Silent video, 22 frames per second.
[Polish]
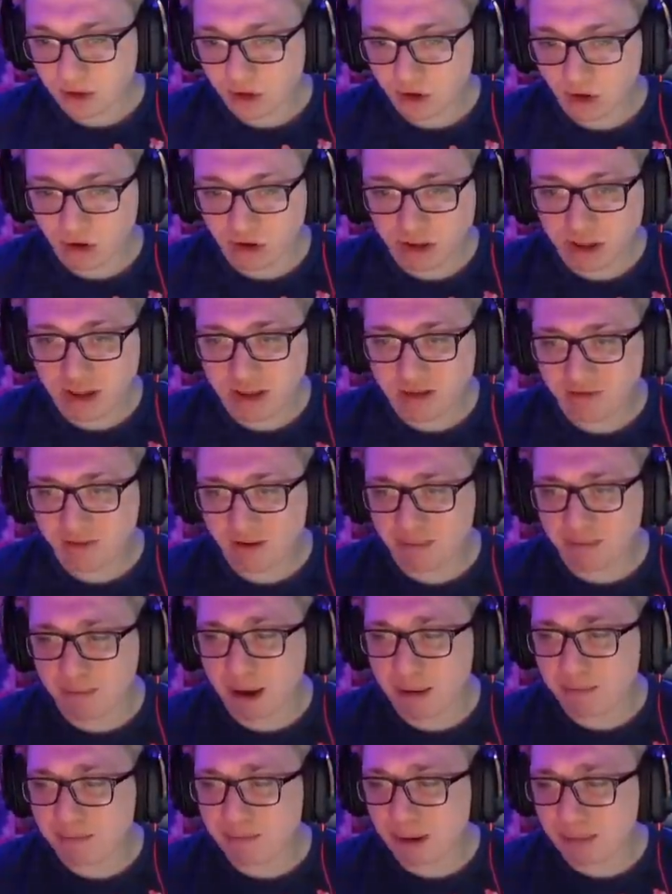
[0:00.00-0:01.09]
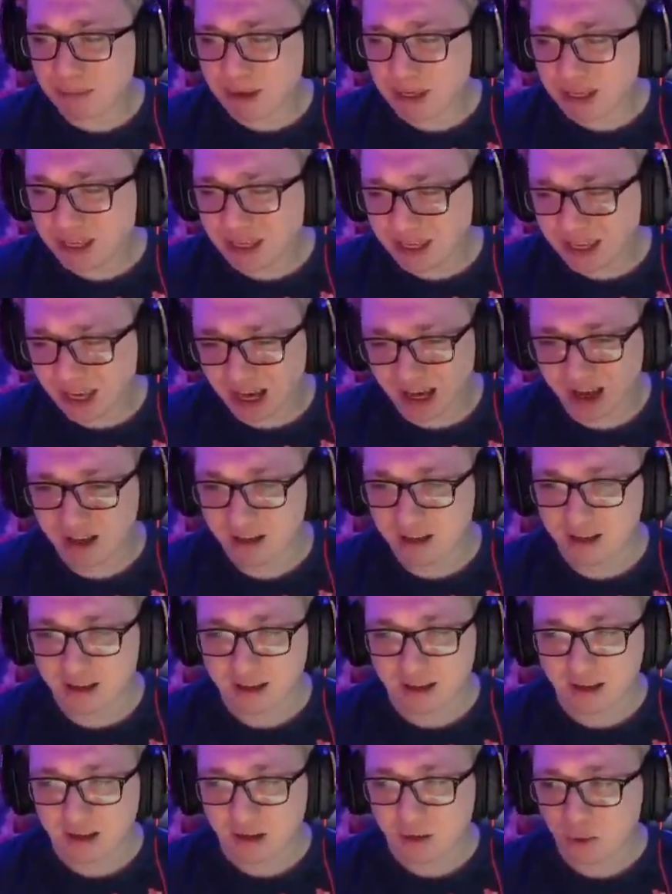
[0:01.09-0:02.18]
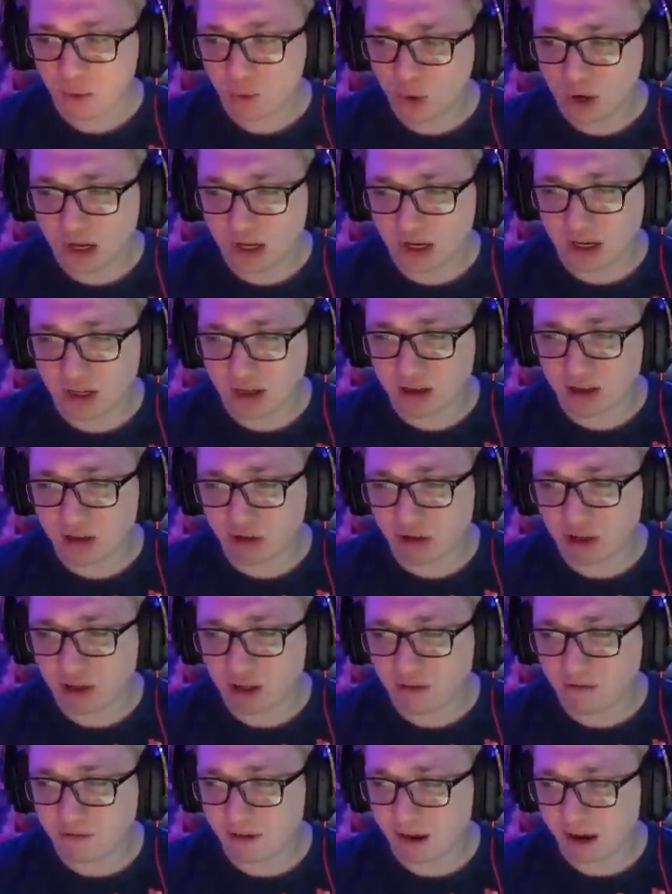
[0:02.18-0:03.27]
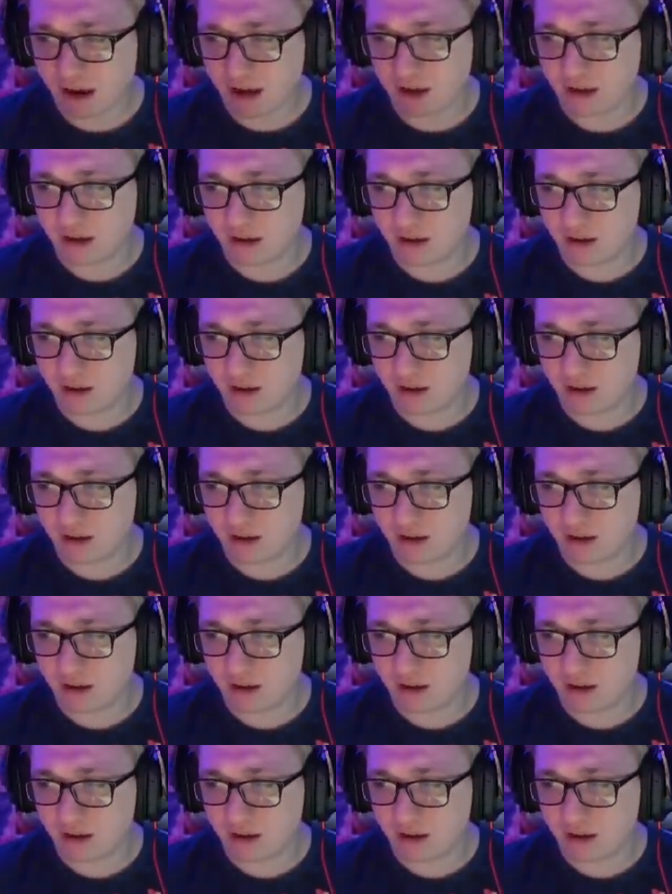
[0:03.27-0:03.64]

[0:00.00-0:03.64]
Oliwa, mamma mia! Ueris oliwa?